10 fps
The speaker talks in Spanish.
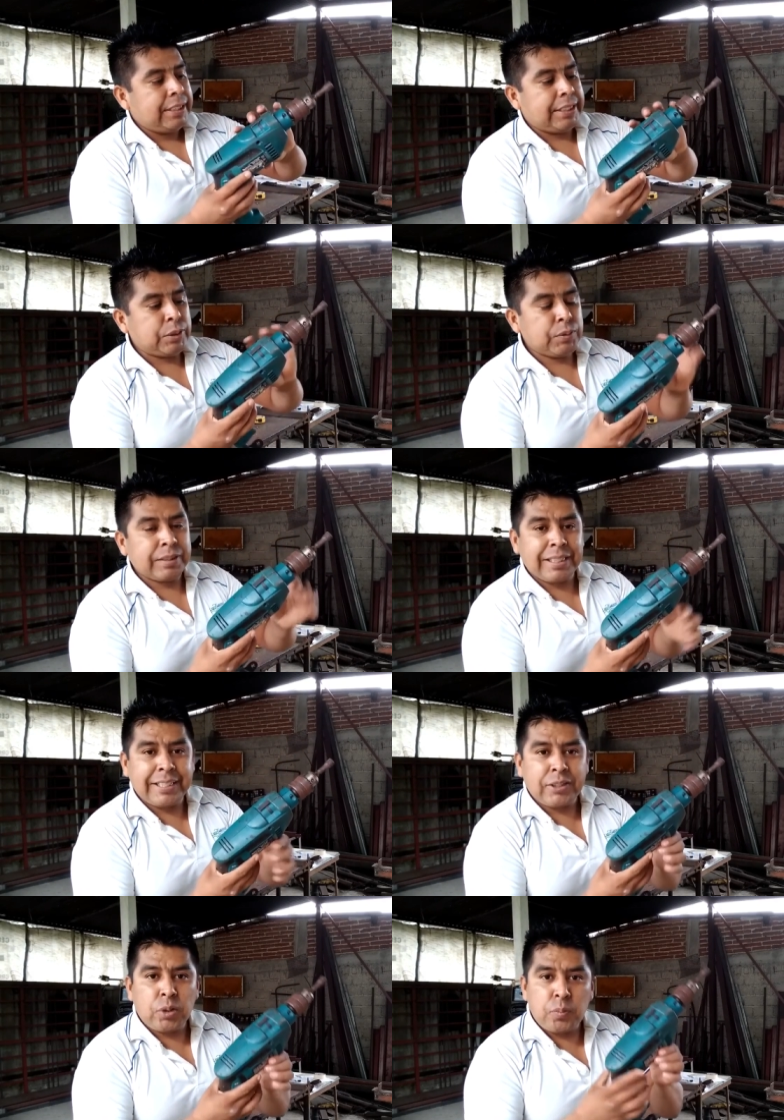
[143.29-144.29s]
Es un
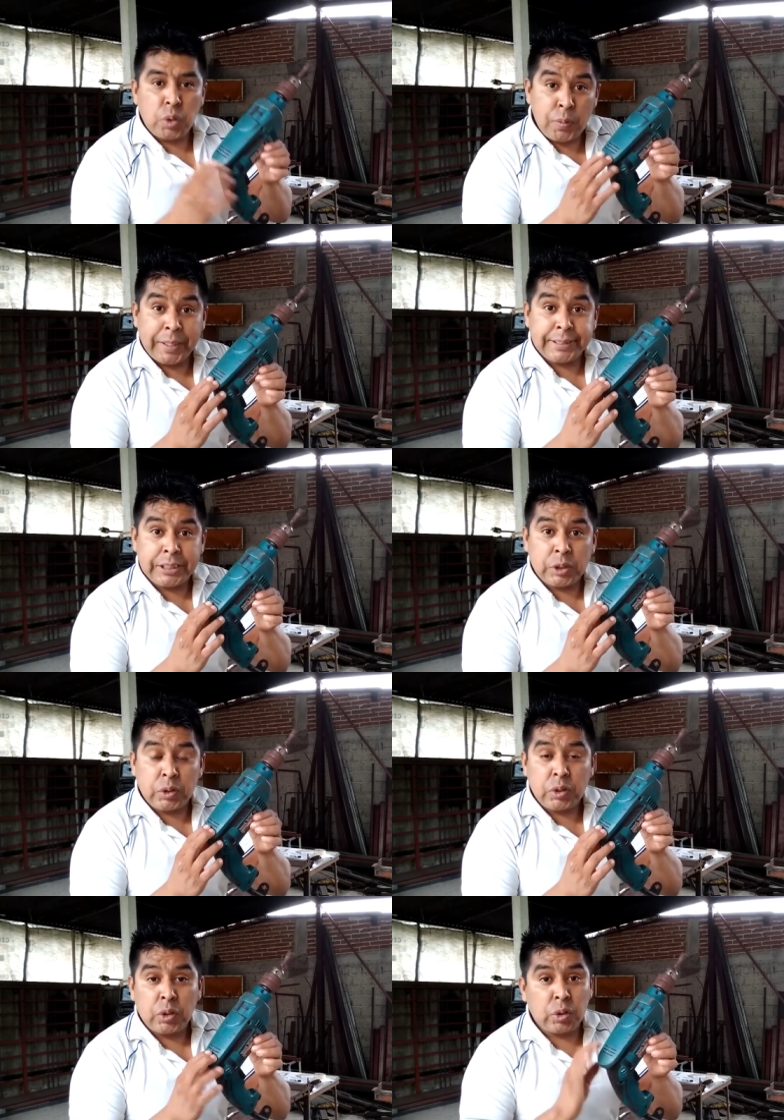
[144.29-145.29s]
taladro muy
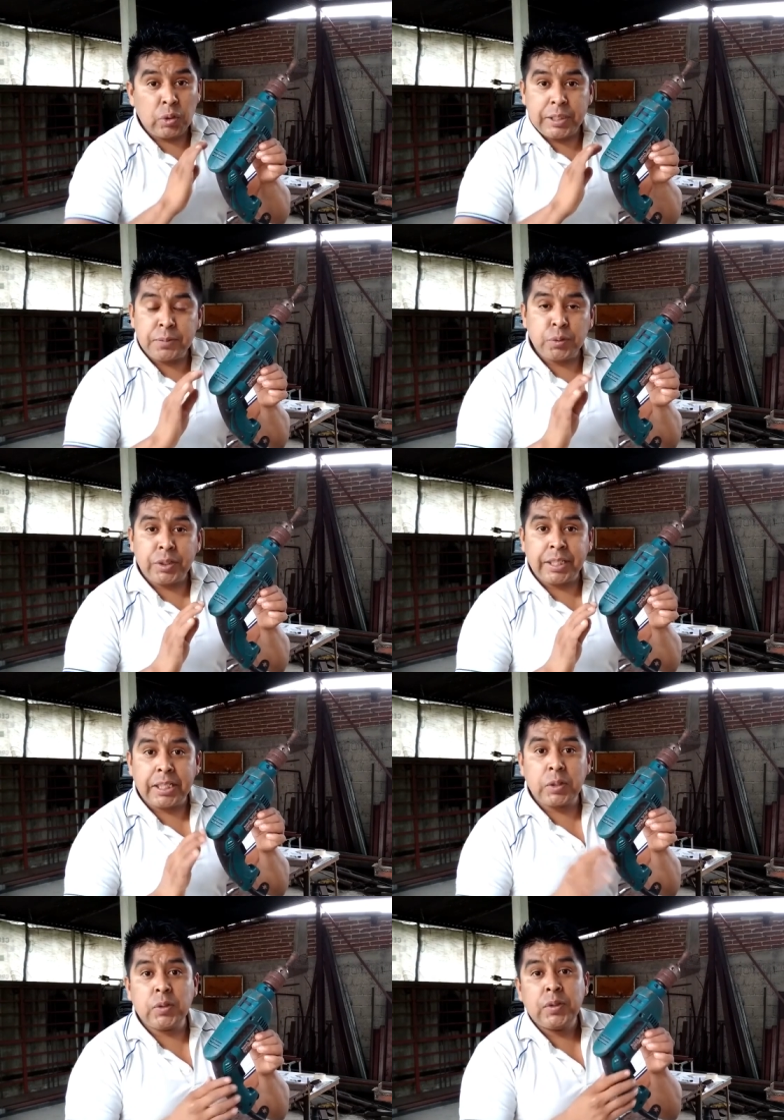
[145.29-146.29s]
básico, no es muy
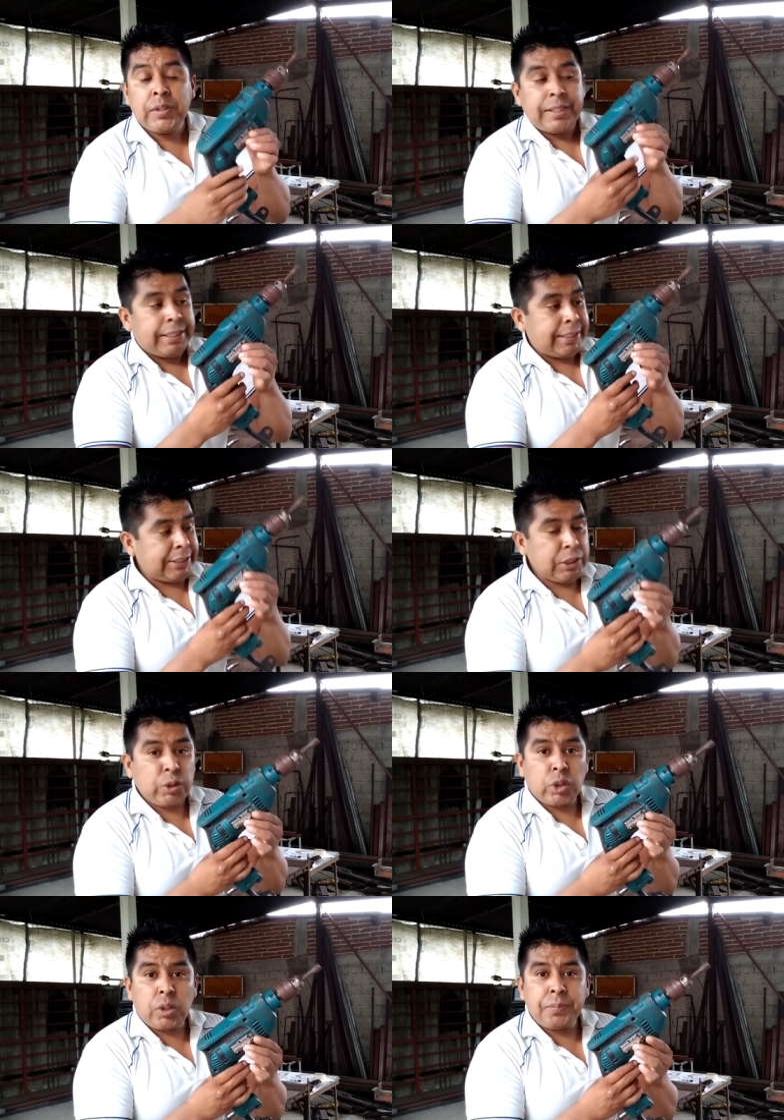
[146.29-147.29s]
caro, es
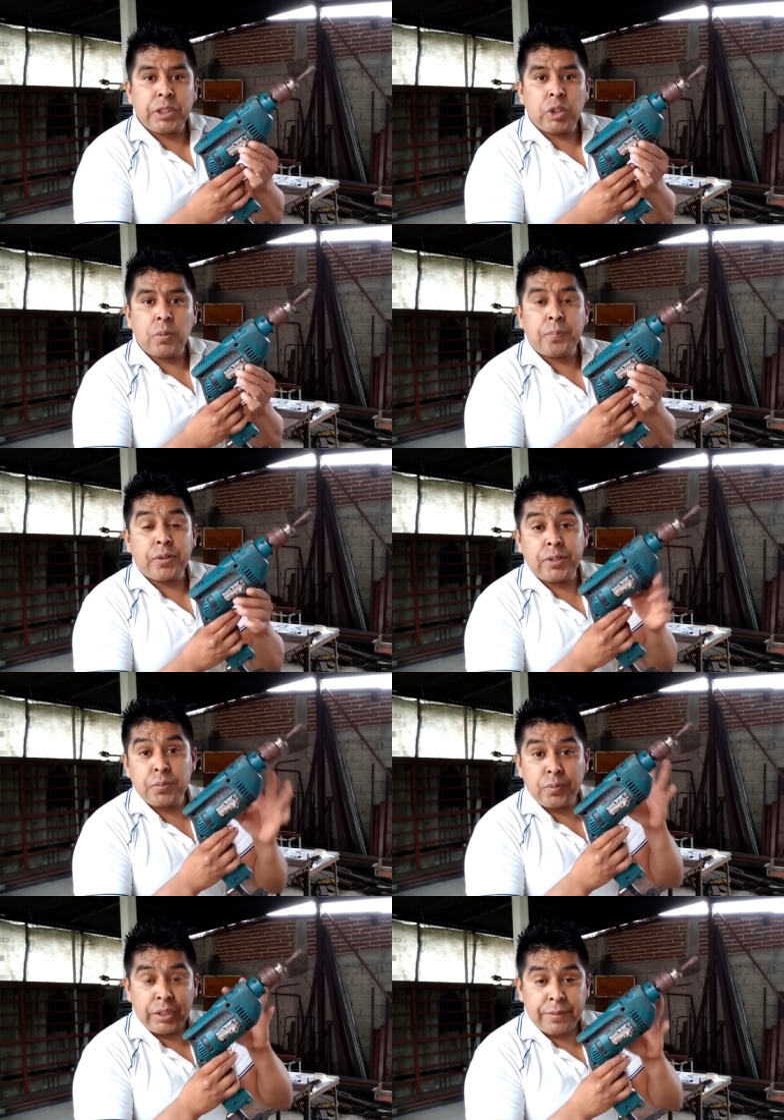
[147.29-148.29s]
económico, pero
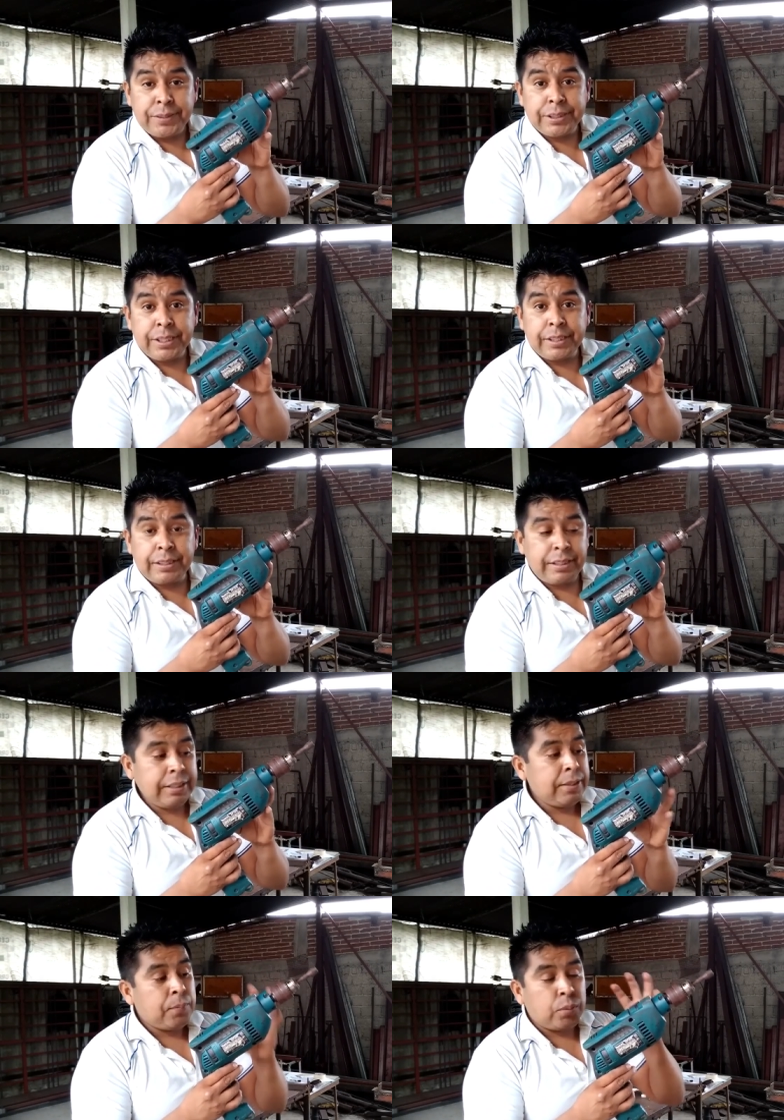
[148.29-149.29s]
es muy eficiente
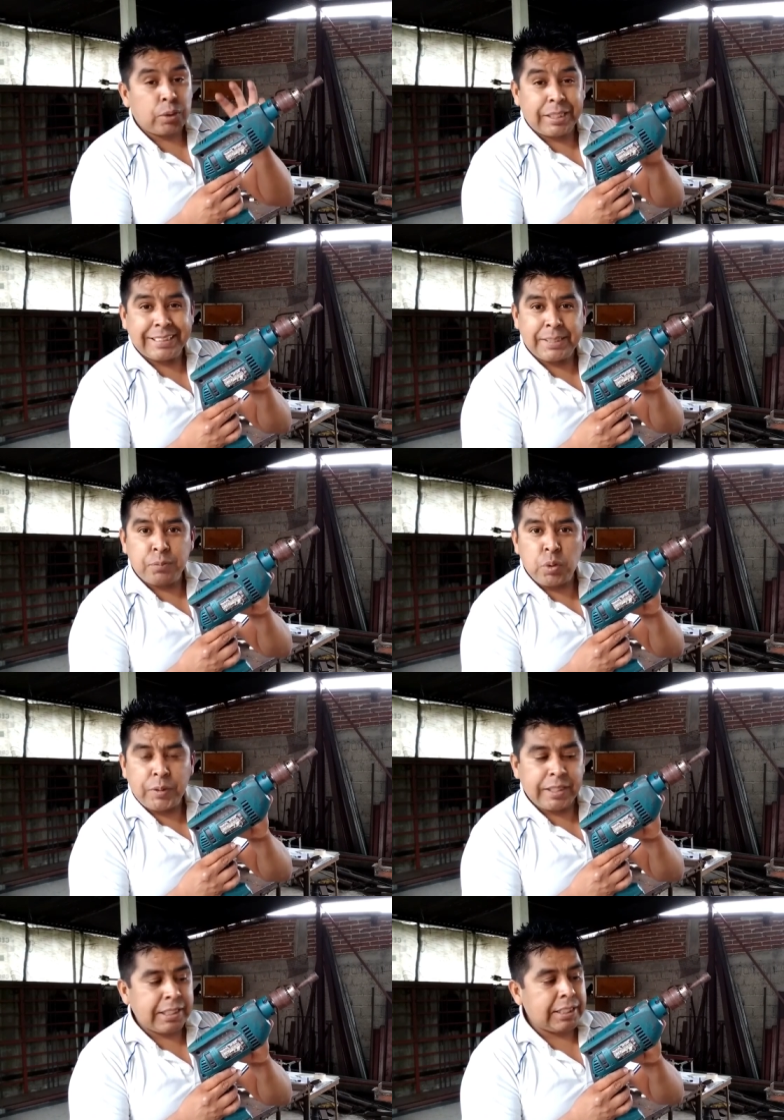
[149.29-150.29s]
porque es de muy
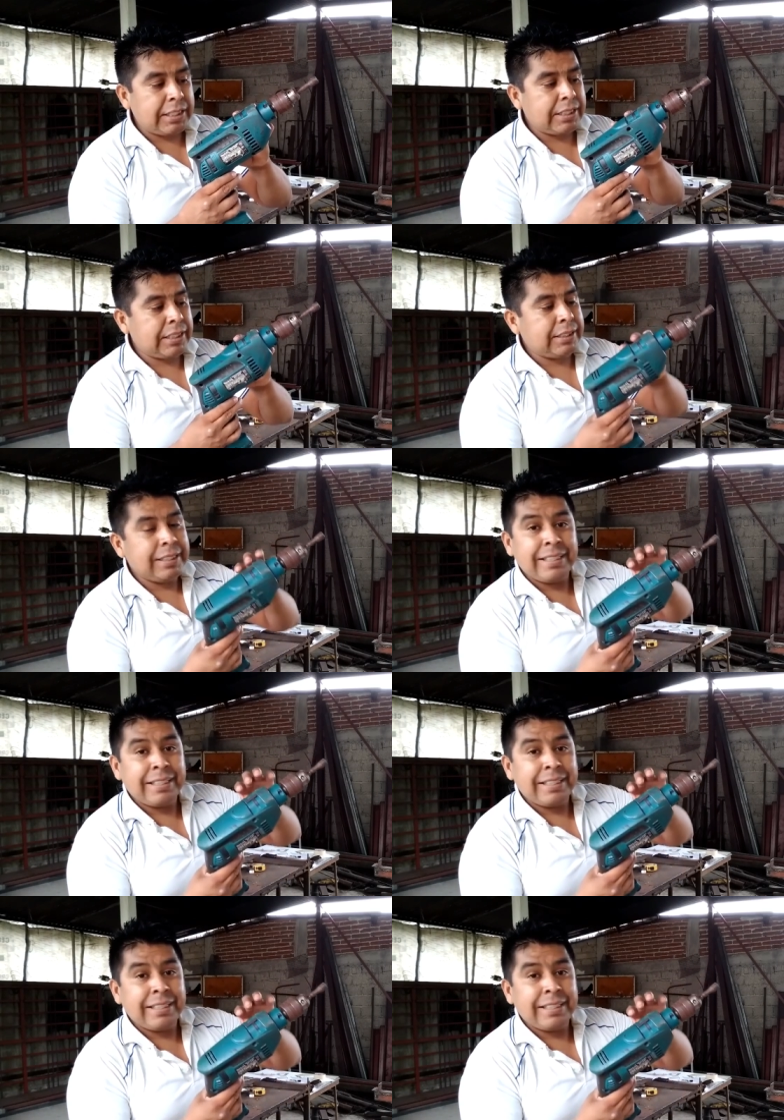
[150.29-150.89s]
buena calidad.